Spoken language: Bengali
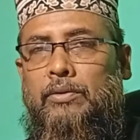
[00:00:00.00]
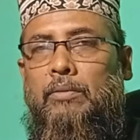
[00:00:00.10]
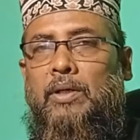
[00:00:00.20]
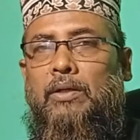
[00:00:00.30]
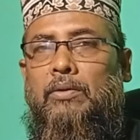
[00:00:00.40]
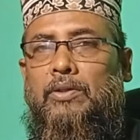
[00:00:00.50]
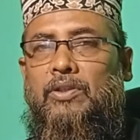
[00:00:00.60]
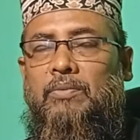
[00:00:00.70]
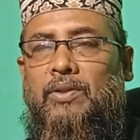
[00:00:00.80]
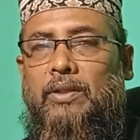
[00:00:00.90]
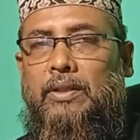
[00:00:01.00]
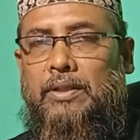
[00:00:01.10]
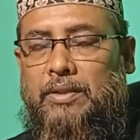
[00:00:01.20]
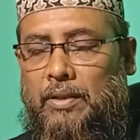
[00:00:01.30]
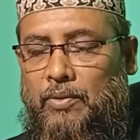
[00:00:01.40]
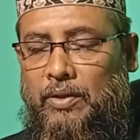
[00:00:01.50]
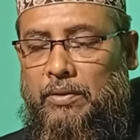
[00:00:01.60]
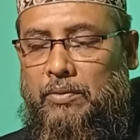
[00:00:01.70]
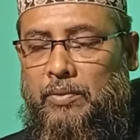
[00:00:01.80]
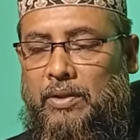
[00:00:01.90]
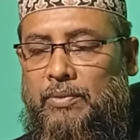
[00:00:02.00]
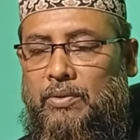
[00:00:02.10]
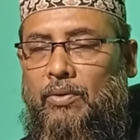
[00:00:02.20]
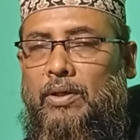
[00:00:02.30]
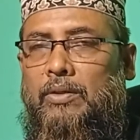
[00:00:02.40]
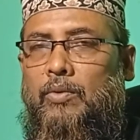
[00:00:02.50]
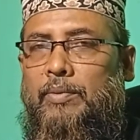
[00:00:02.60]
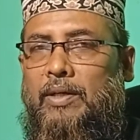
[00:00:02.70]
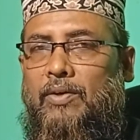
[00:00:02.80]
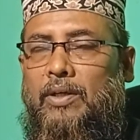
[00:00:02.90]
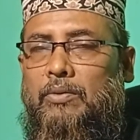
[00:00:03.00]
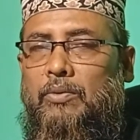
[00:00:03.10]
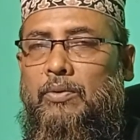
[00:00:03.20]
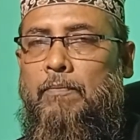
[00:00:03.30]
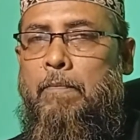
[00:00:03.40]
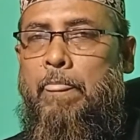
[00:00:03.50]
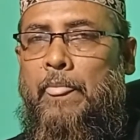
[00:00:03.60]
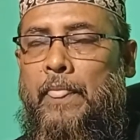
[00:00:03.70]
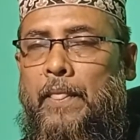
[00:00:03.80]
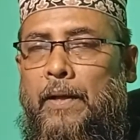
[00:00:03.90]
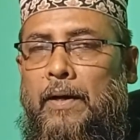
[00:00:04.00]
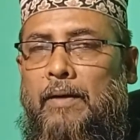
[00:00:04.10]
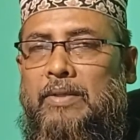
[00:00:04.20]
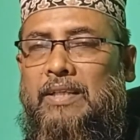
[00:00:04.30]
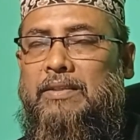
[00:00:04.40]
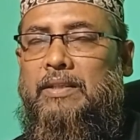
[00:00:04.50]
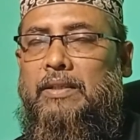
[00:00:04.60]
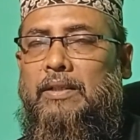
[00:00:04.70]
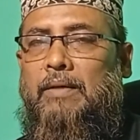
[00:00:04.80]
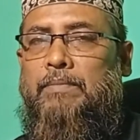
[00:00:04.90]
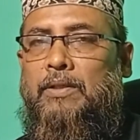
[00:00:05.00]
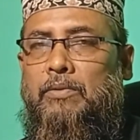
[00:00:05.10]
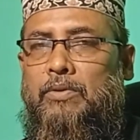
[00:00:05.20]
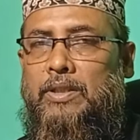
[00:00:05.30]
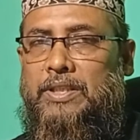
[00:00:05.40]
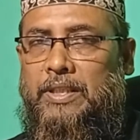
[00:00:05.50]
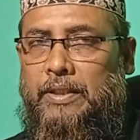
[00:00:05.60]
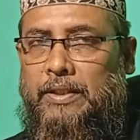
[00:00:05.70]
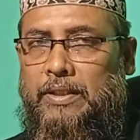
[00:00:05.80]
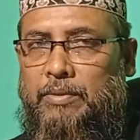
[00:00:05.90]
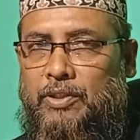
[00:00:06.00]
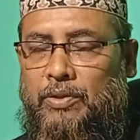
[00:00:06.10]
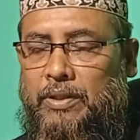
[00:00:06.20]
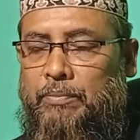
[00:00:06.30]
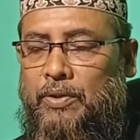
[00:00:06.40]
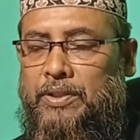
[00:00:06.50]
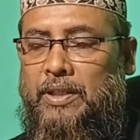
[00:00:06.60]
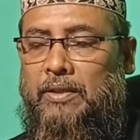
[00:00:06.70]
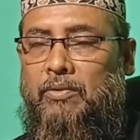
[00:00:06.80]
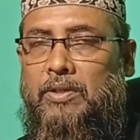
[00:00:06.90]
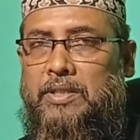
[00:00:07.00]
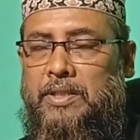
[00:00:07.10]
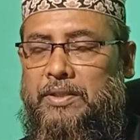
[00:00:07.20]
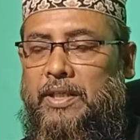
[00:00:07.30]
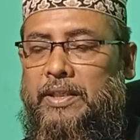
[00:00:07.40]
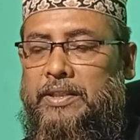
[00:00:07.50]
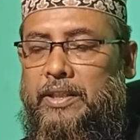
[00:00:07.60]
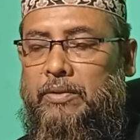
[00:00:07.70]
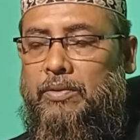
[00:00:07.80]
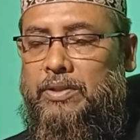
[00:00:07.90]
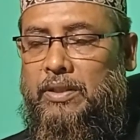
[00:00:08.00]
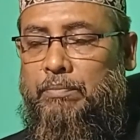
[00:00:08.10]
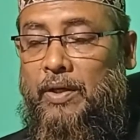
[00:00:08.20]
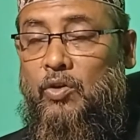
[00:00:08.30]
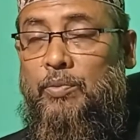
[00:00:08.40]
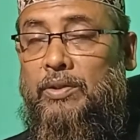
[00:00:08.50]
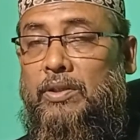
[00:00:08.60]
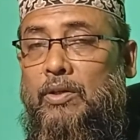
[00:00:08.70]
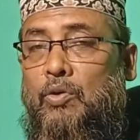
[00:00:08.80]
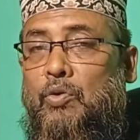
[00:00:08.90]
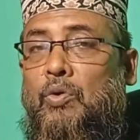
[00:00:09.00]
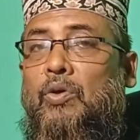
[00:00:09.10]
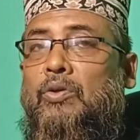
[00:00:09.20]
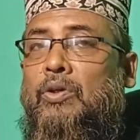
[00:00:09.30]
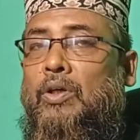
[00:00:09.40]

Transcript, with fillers: সম্মানিত দর্শক মন্ডলী আসসালামু আলাইকুম রহমতুল্লাহ বাবরাকাত আমি আজকে আপনাদের উদ্দেশ্যে যে বিষয়টি পরিষ্কার করে দিতে চাই সেটি হচ্ছে পায়ুপথের রোগ